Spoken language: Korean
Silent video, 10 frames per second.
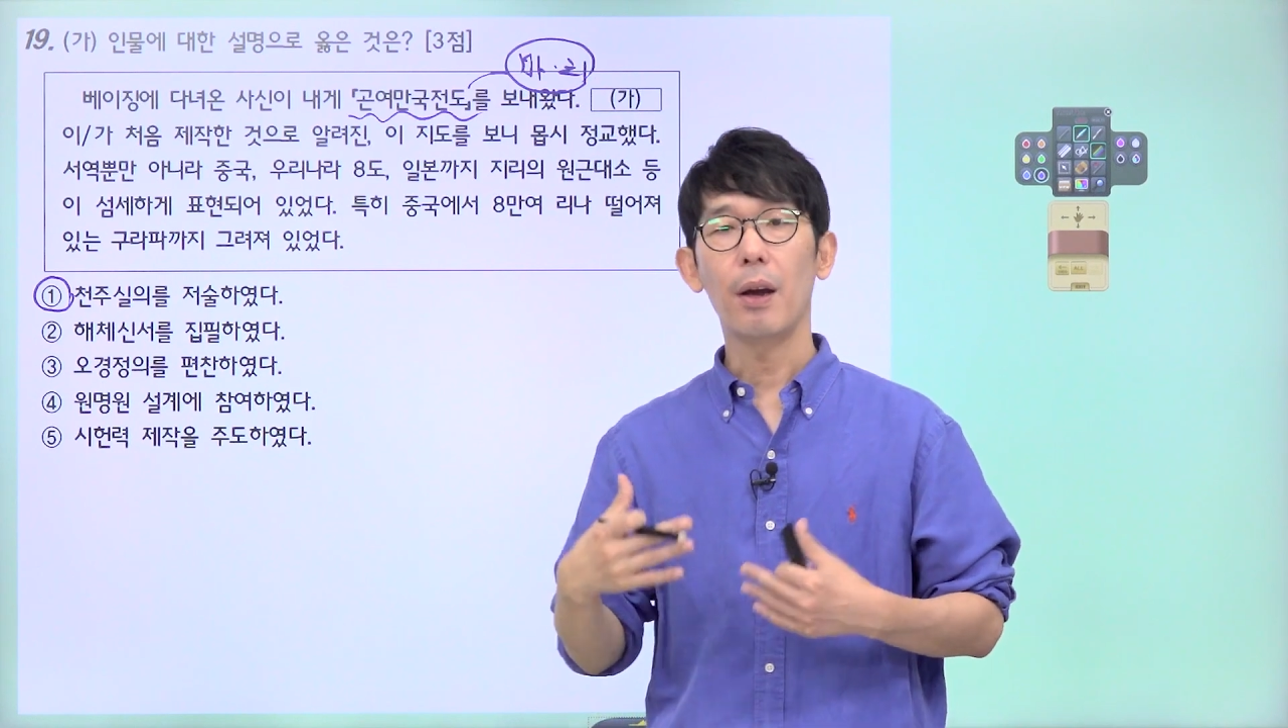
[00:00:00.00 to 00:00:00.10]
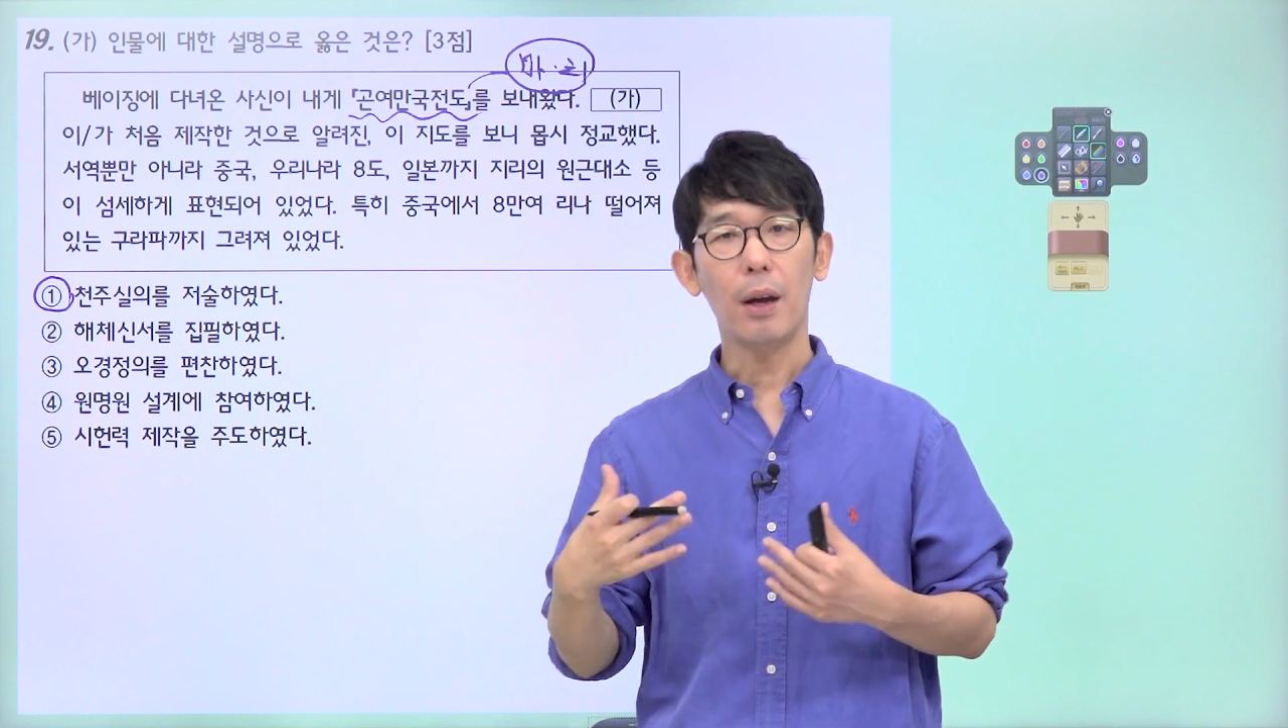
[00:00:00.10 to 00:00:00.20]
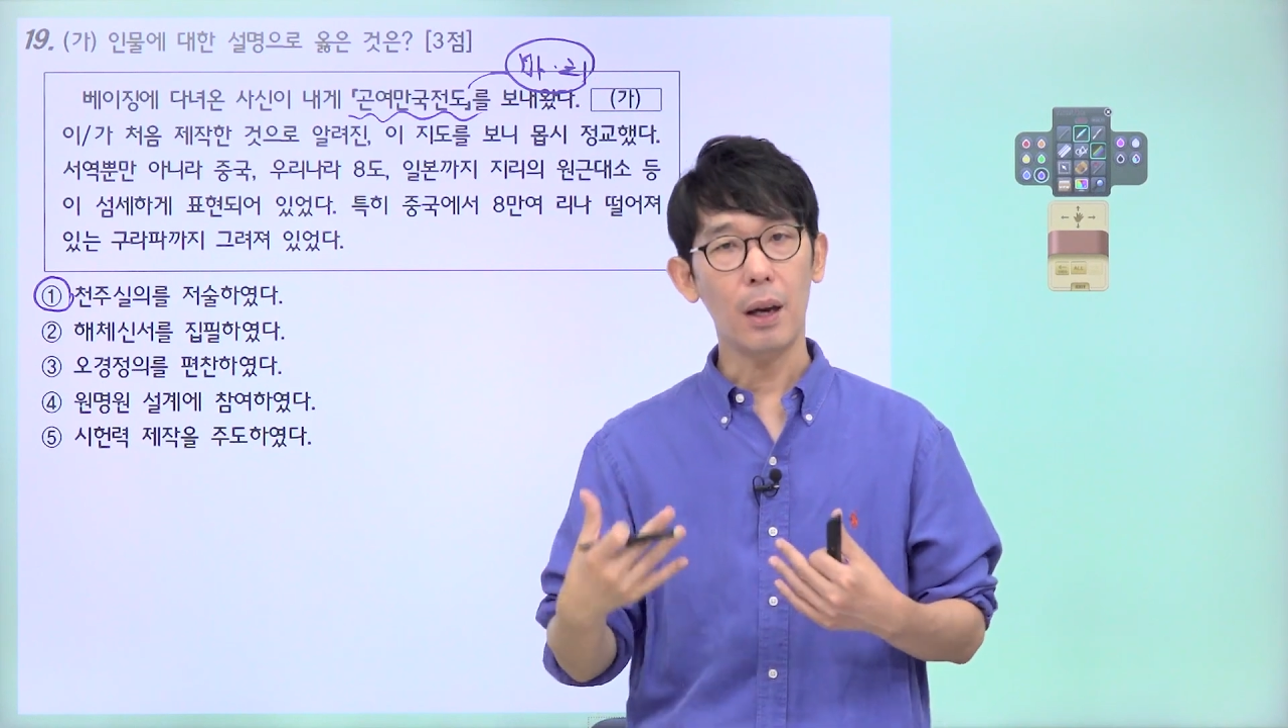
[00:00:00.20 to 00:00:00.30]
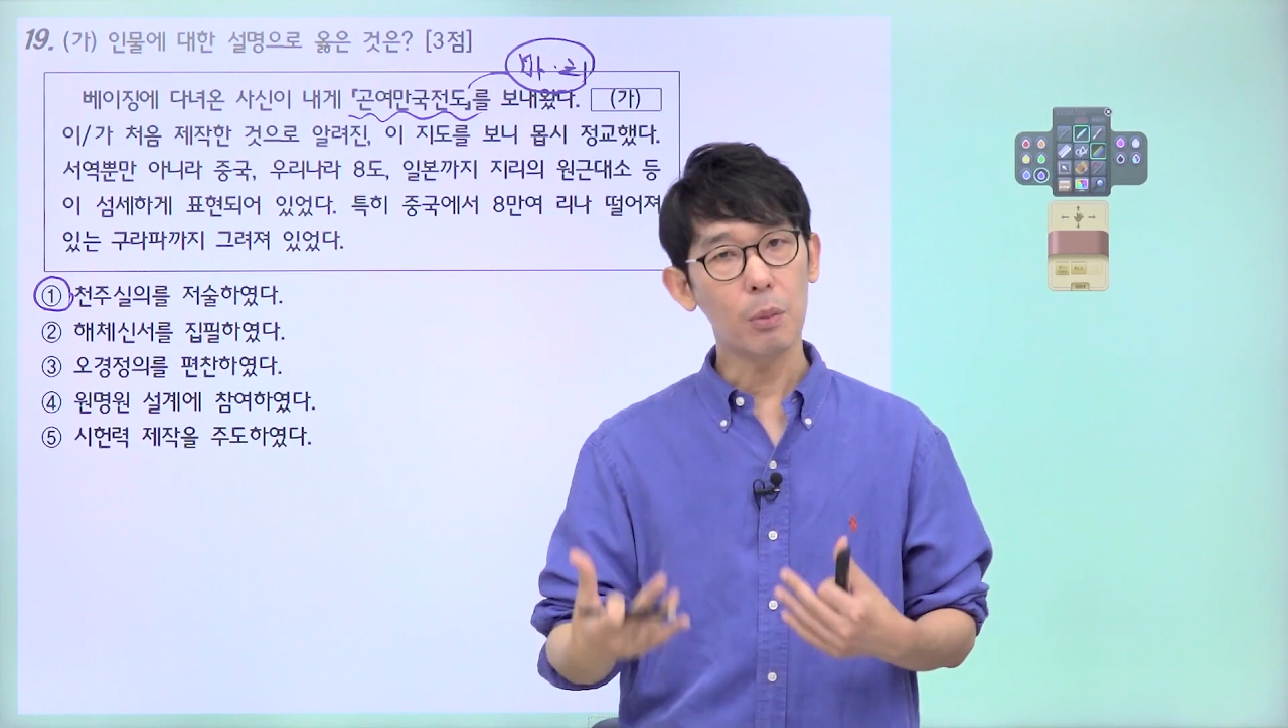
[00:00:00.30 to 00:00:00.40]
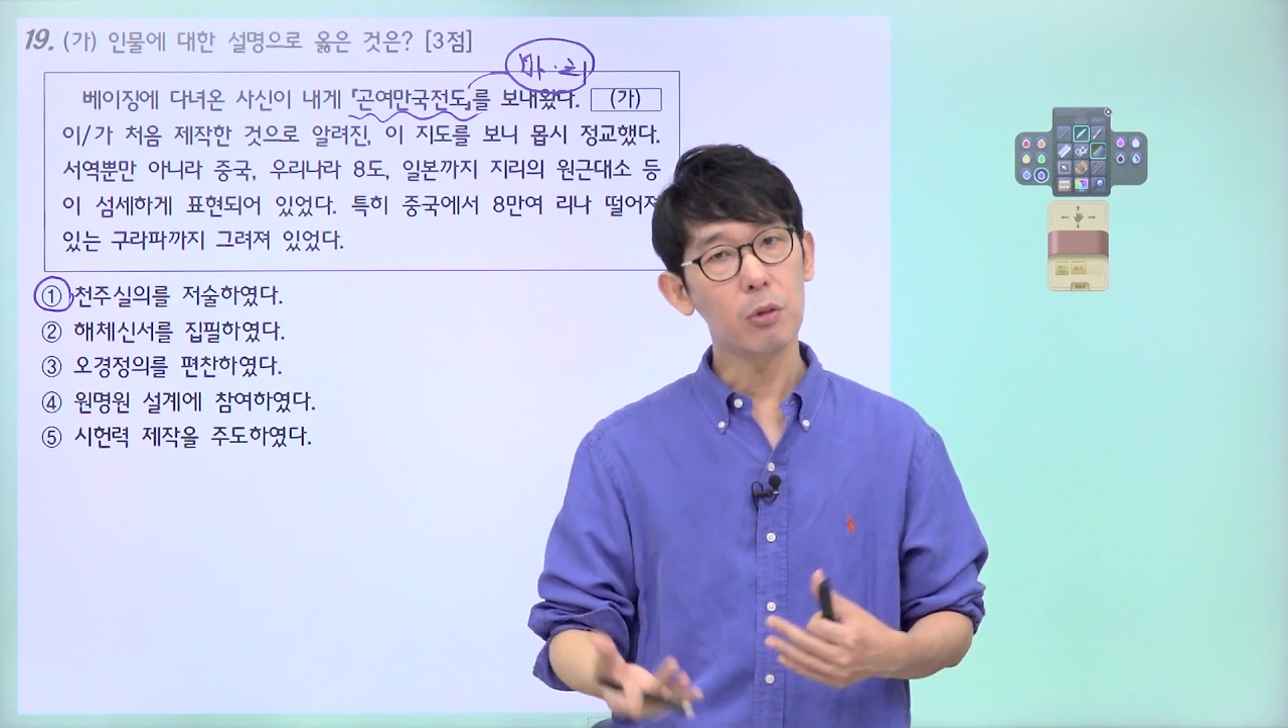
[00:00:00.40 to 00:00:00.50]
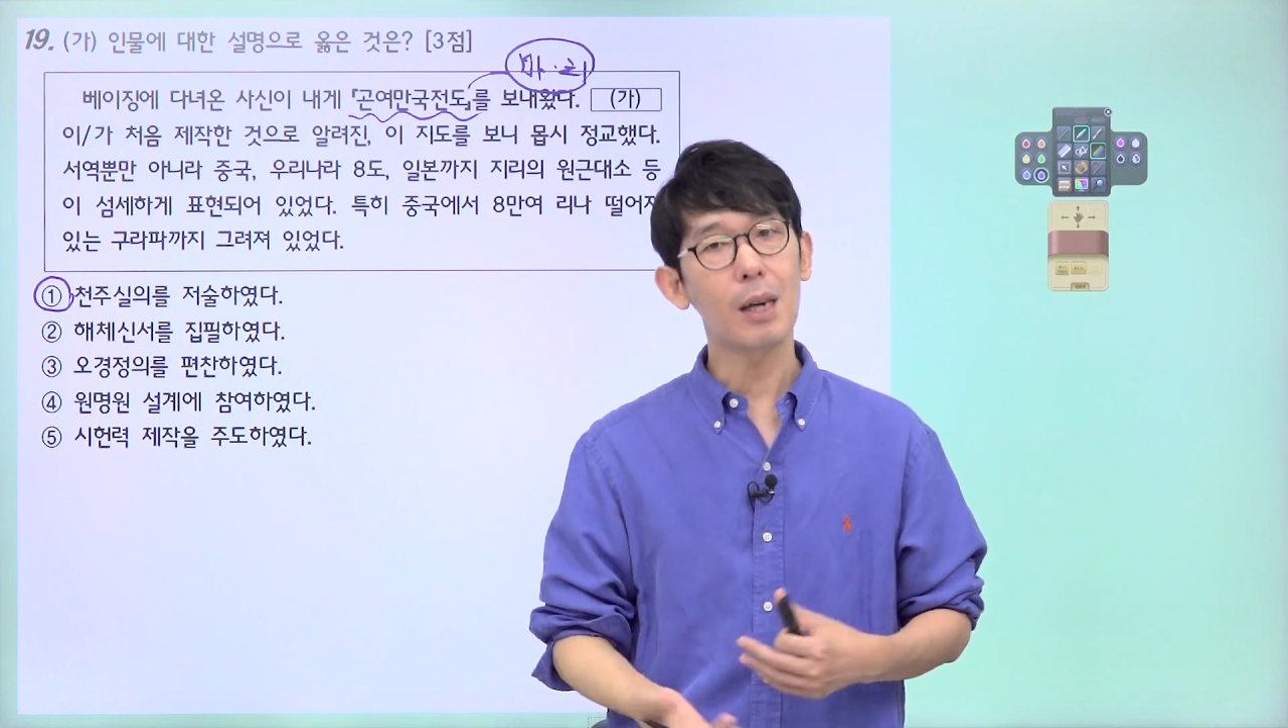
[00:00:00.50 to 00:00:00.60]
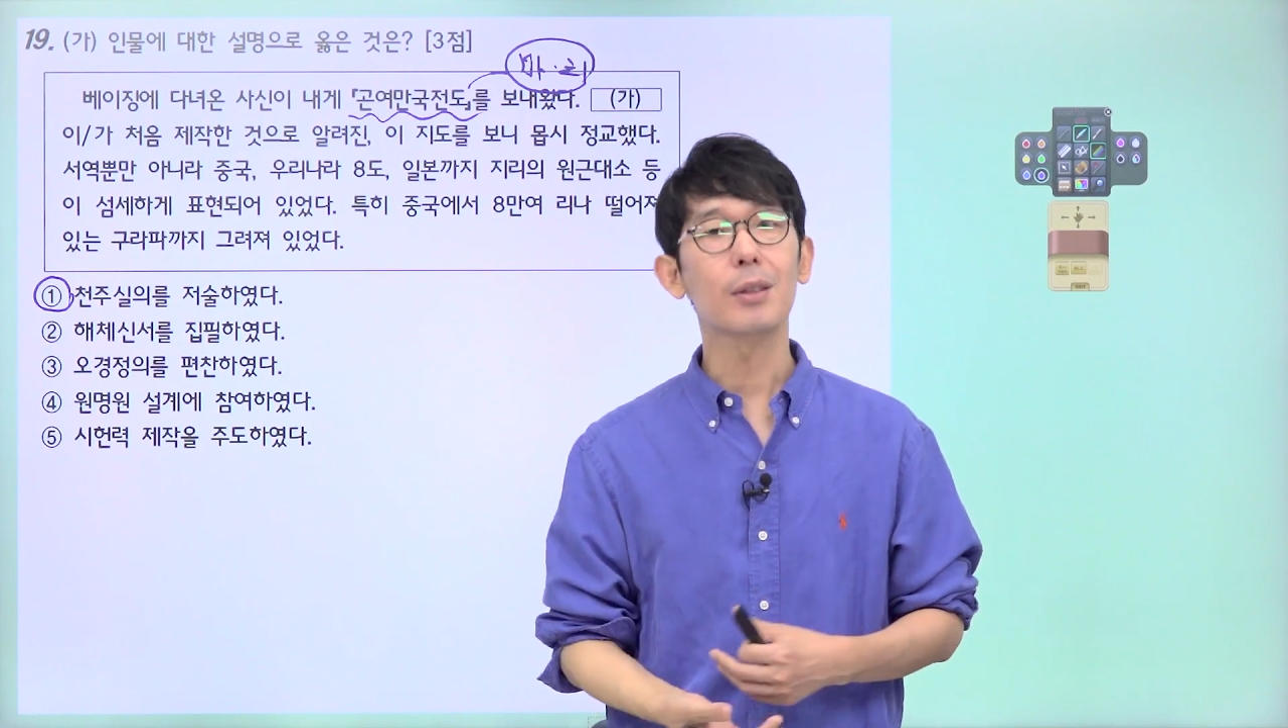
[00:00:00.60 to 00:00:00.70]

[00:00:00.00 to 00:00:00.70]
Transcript: 해부학